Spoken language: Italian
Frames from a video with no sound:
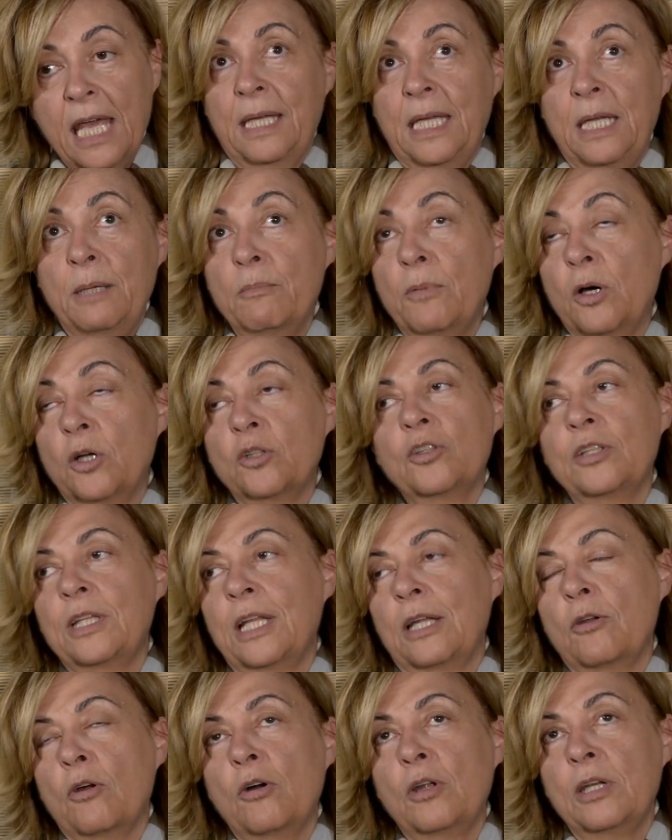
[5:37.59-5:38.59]
in modo
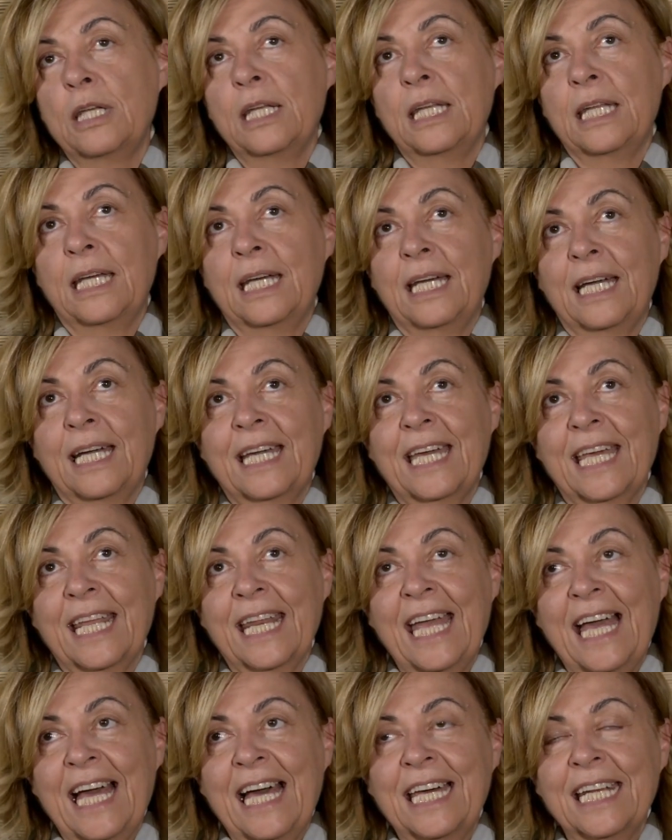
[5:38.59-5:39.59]
da non eh,
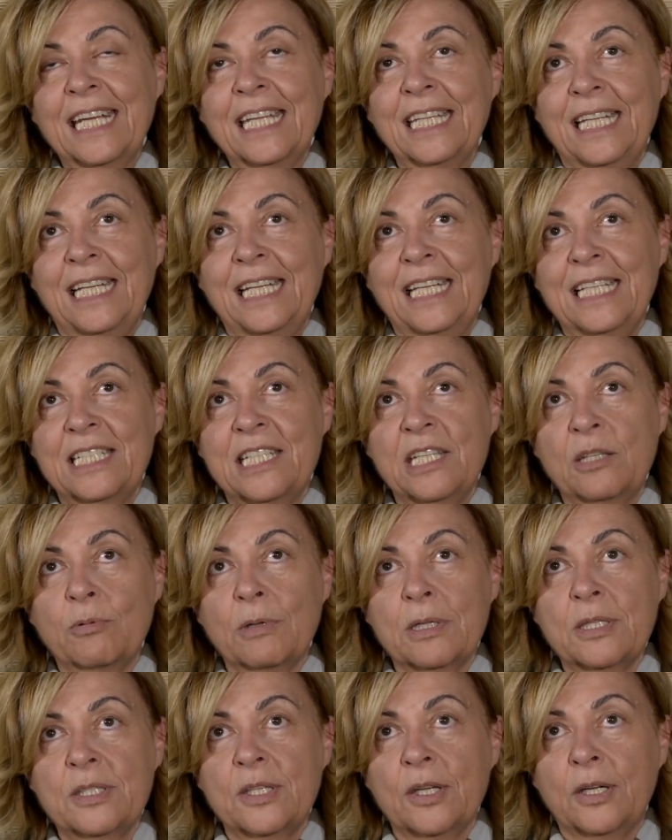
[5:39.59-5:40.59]
creare delle
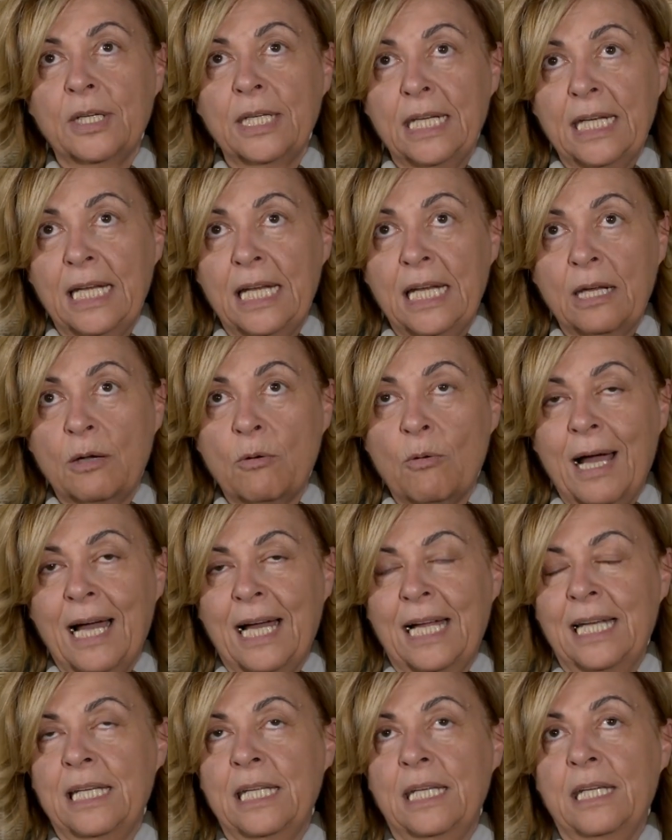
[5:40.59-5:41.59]
situazioni nelle
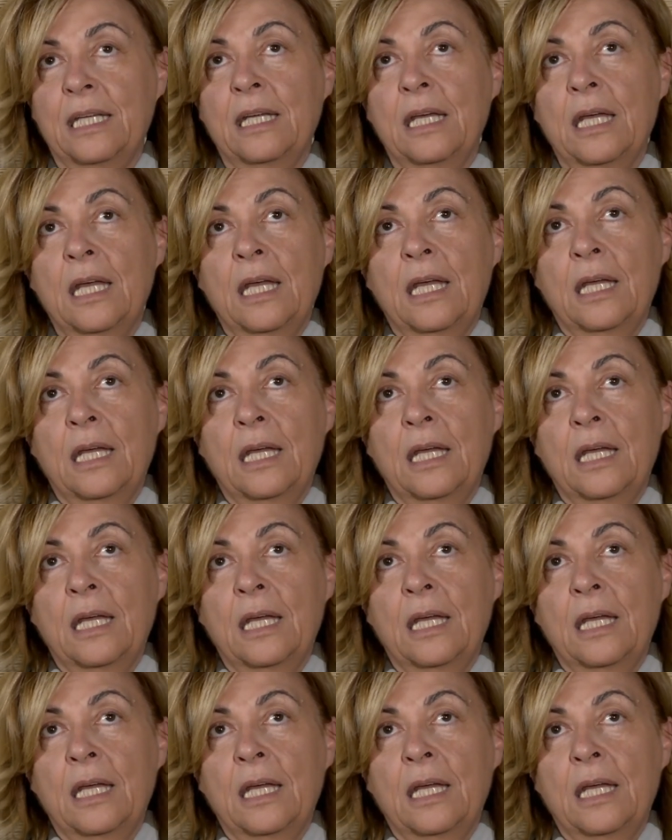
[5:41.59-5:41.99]
quali